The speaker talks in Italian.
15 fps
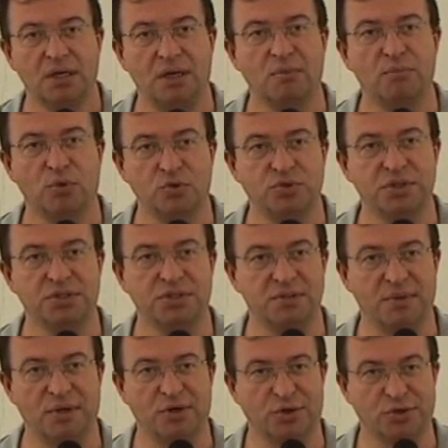eh,
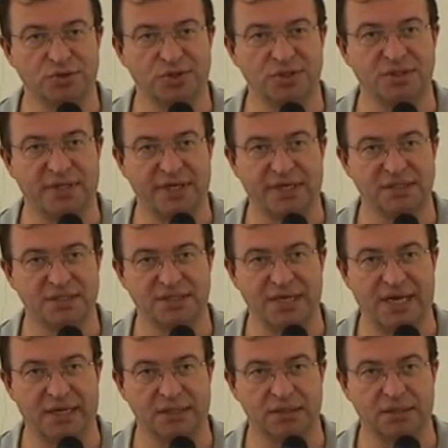moltissime cose
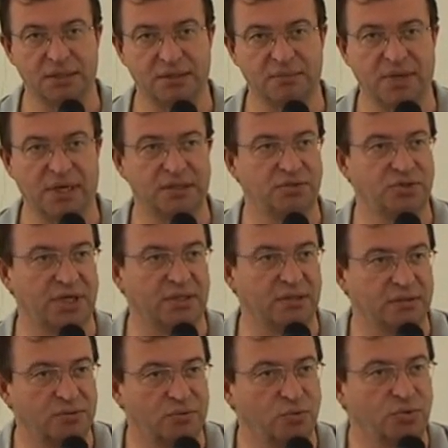interessanti, ma
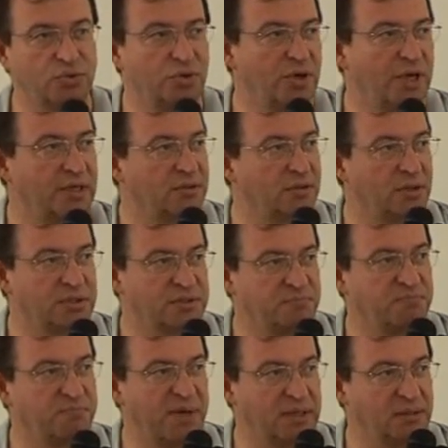c'è tutto l'altro
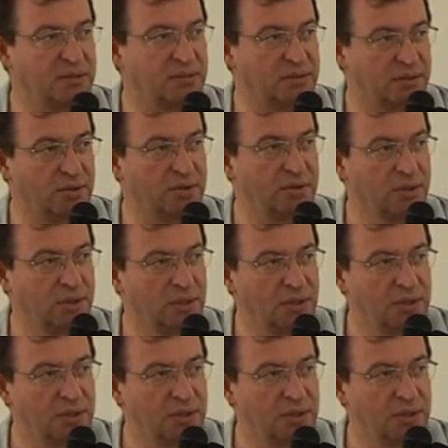aspetto